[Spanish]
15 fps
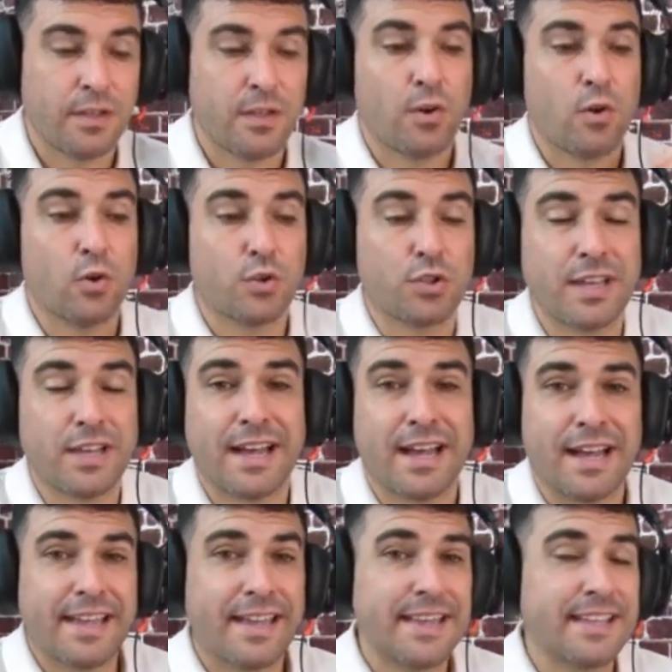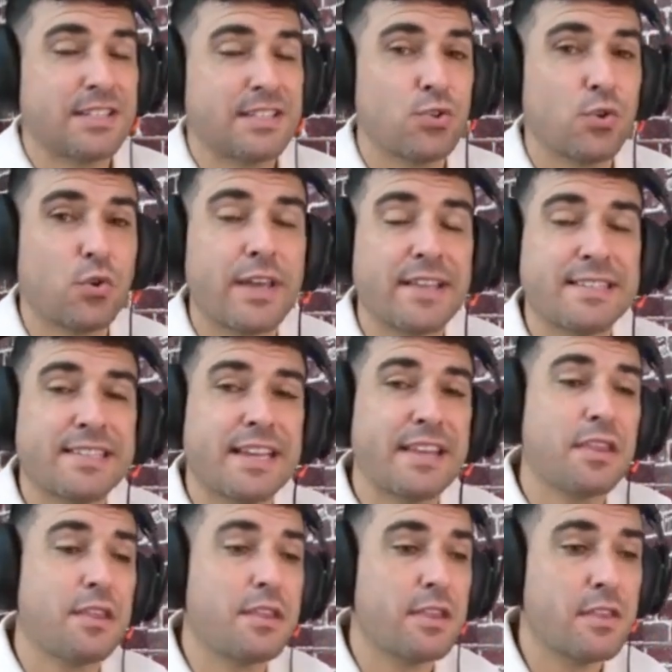O sea, eso que está
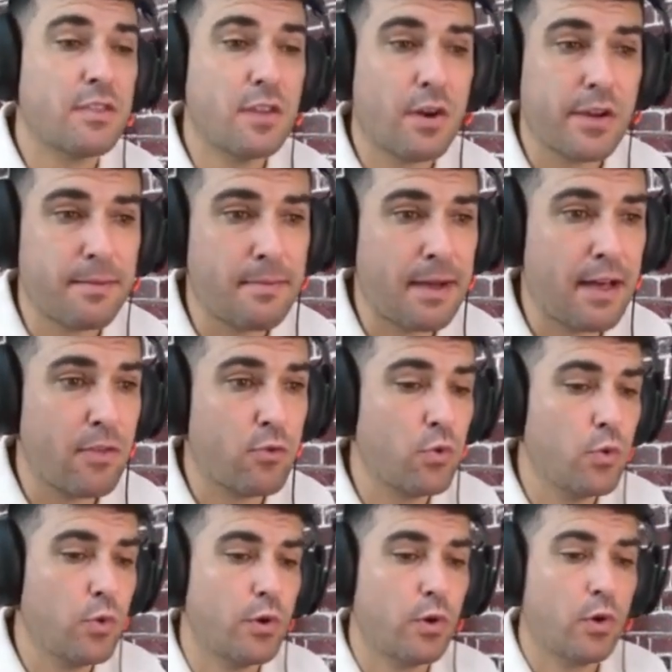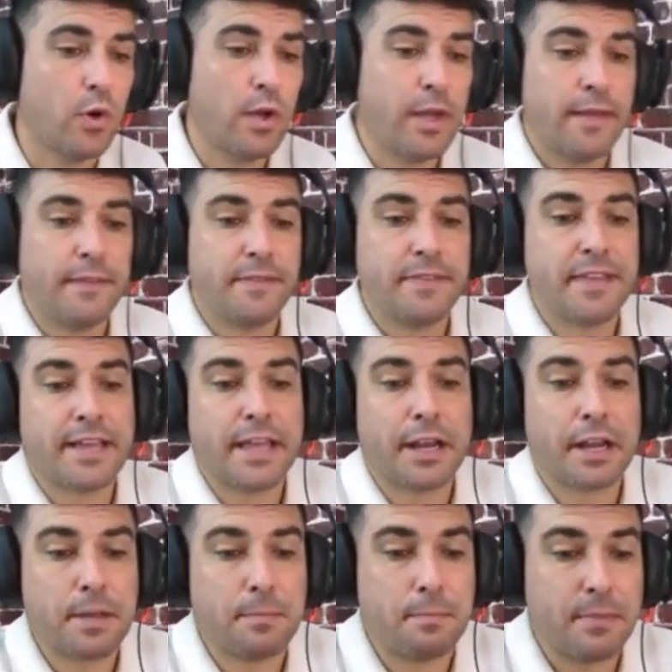diciendo ahora Maduro de que
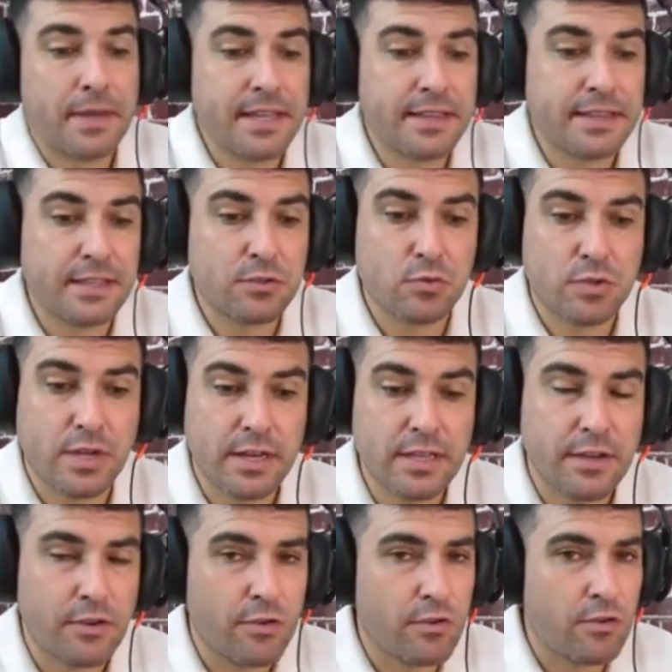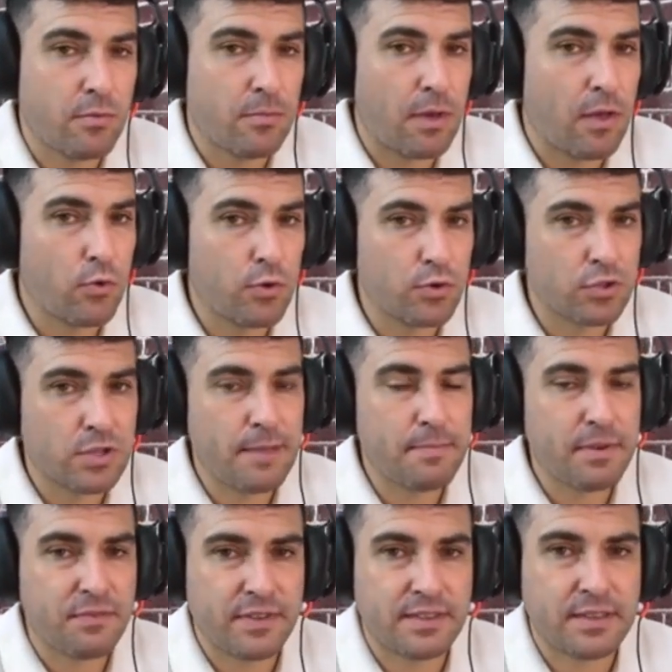respeta su salida, no, no, no, Maduro sabe
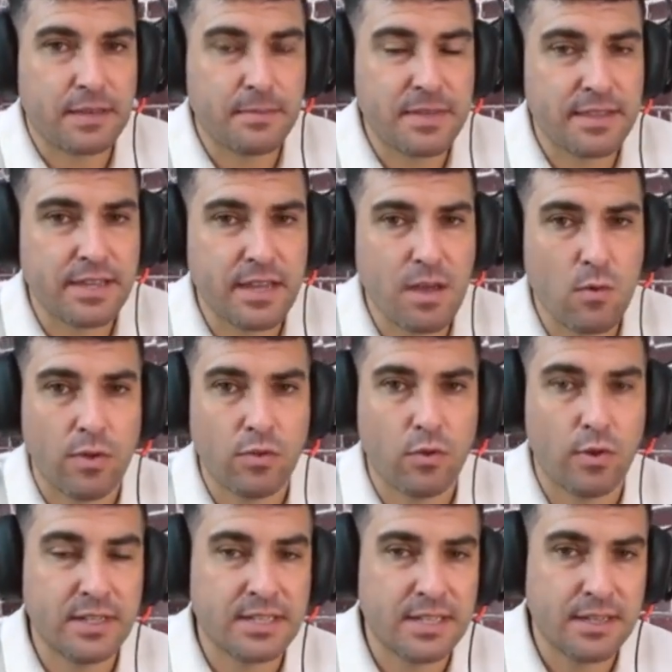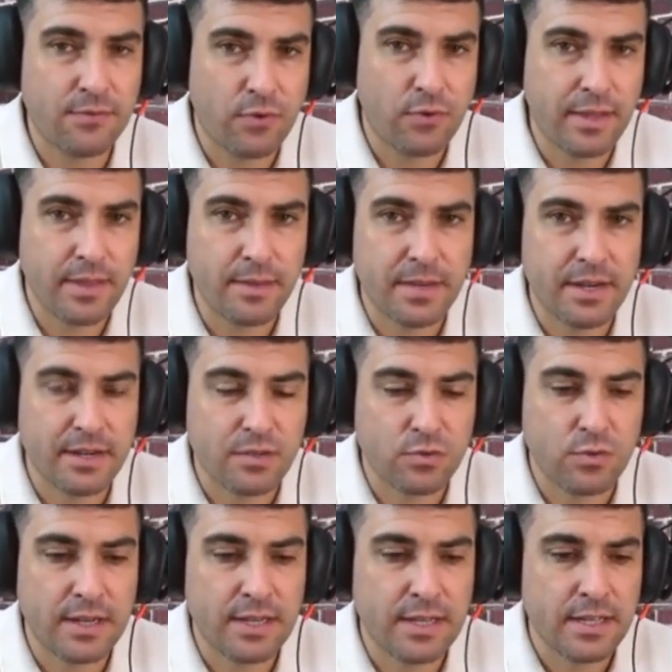perfectamente que cuando él se fue de
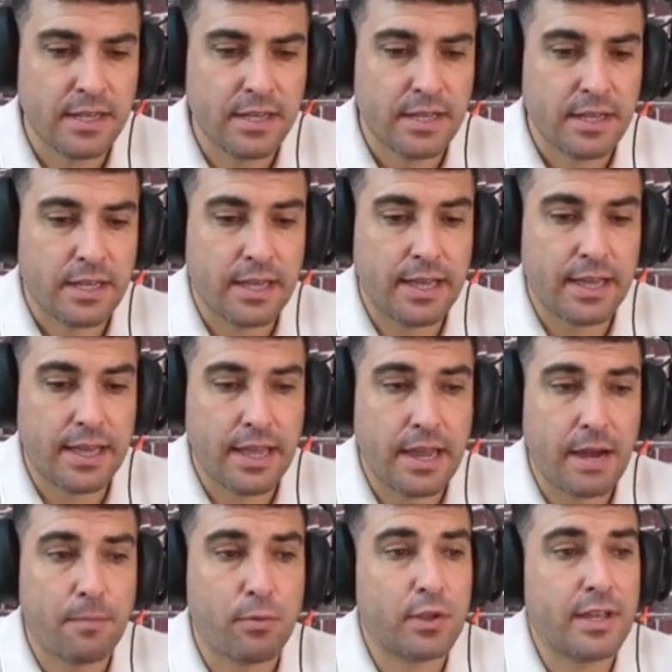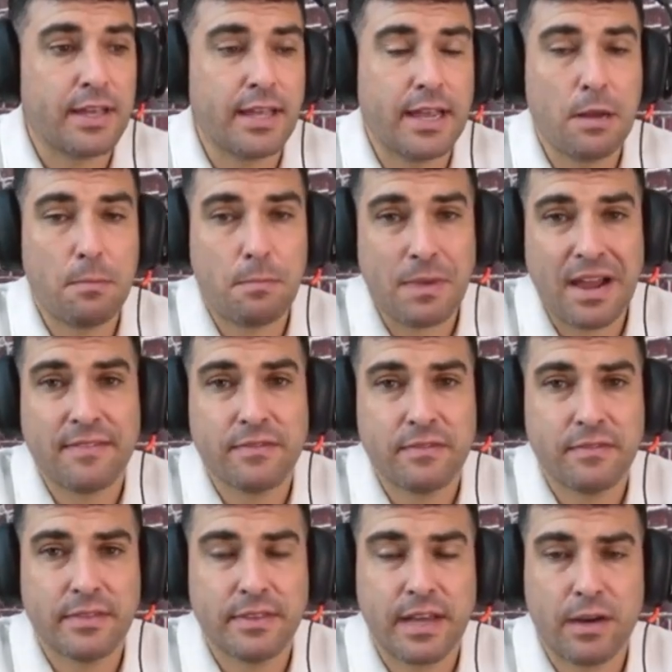Venezuela eh, era porque el
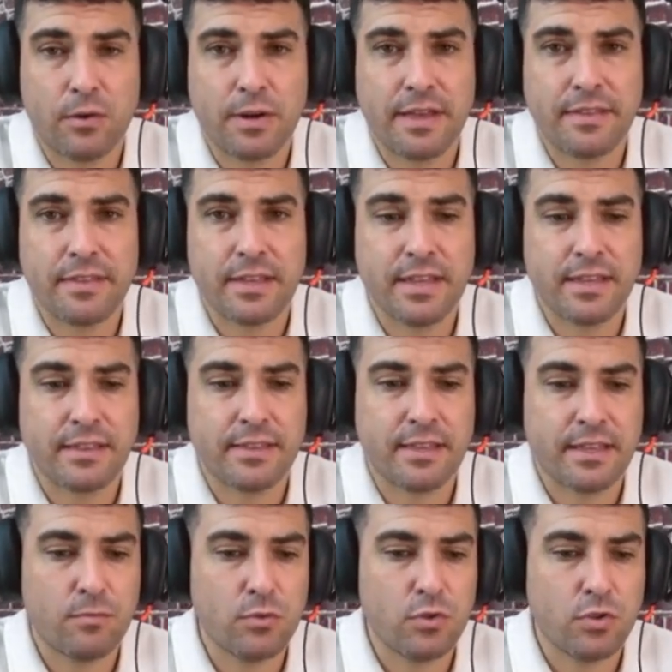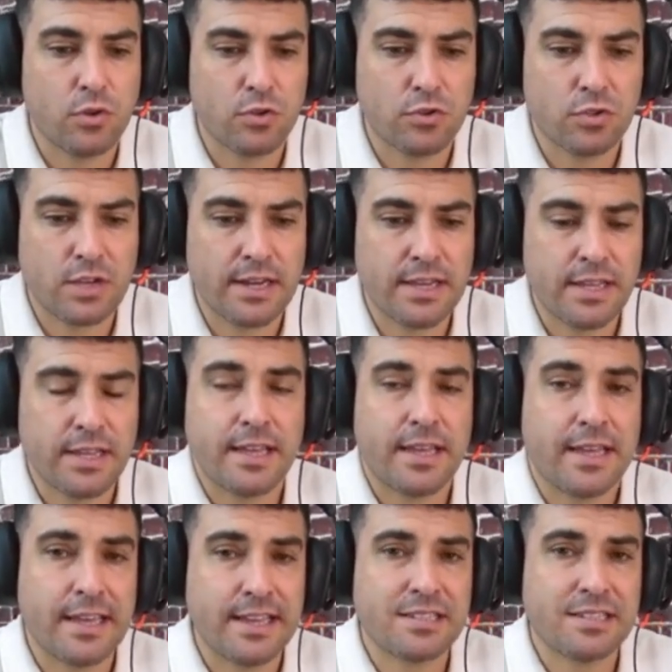plan ahora de, de Mundo González
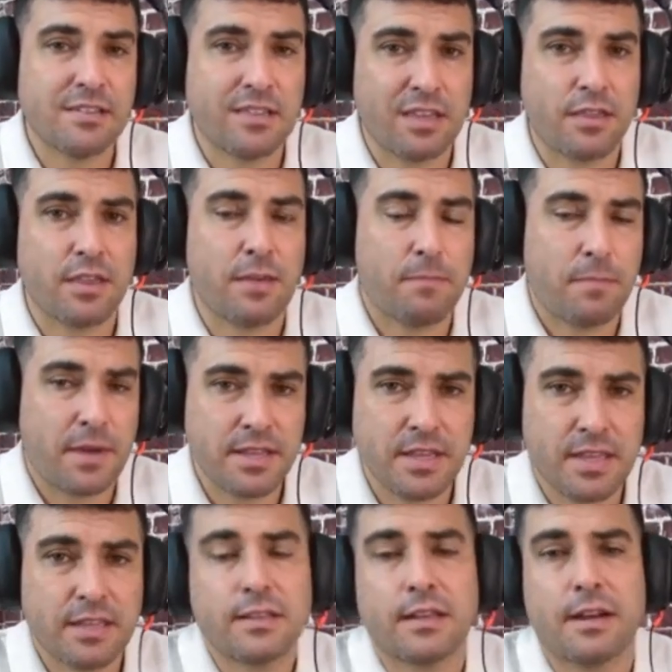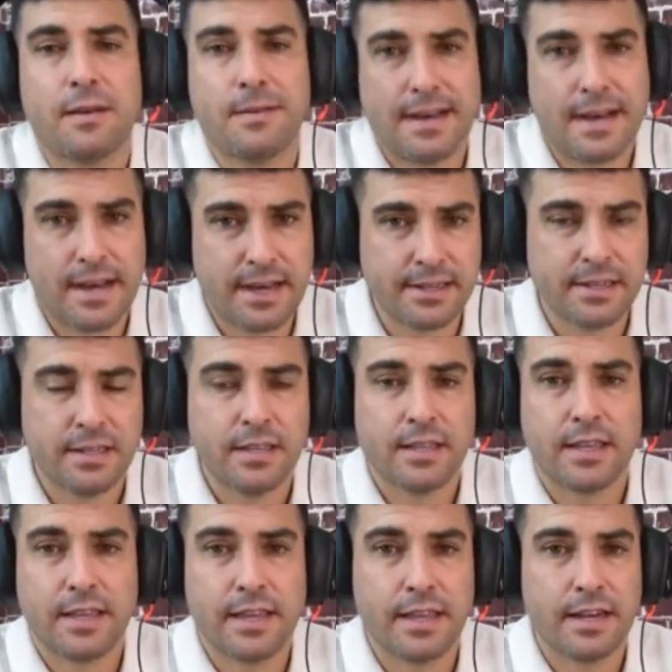es desde España trabajar
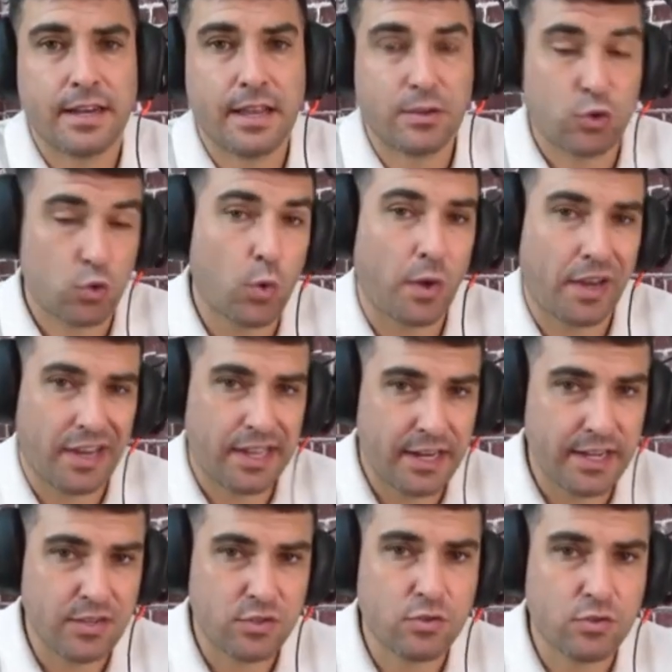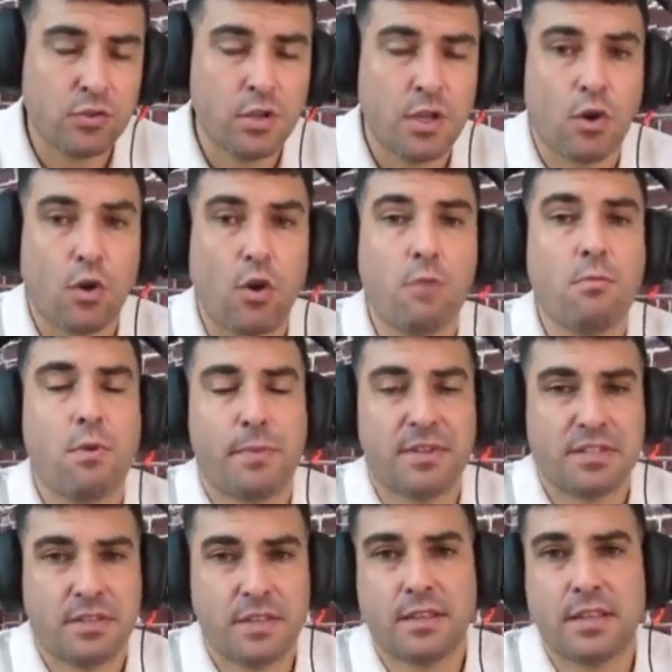en su regreso como
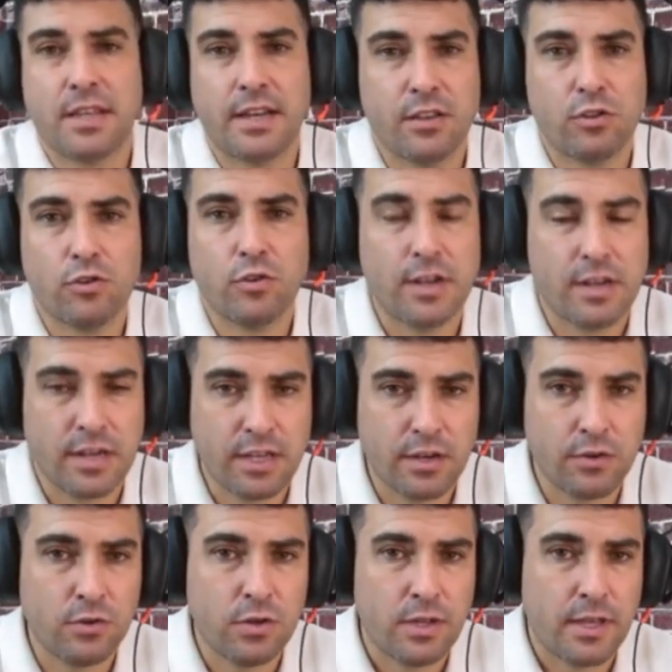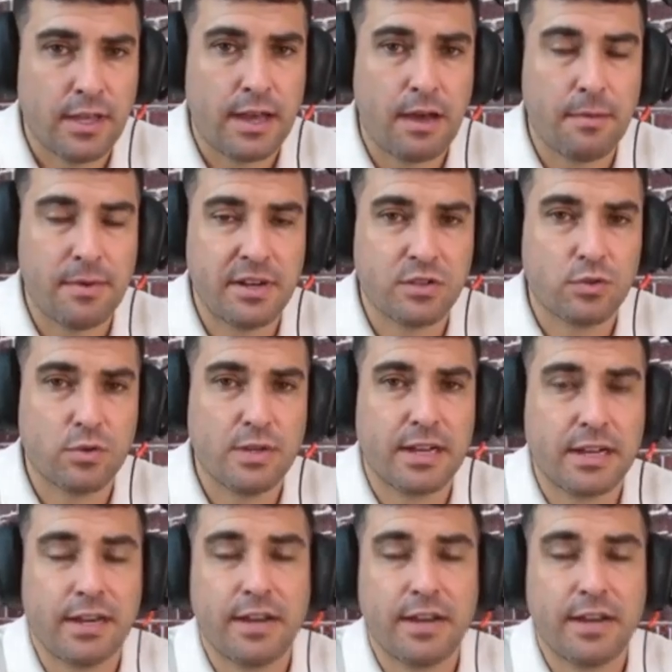presidente electo en enero a Venezuela.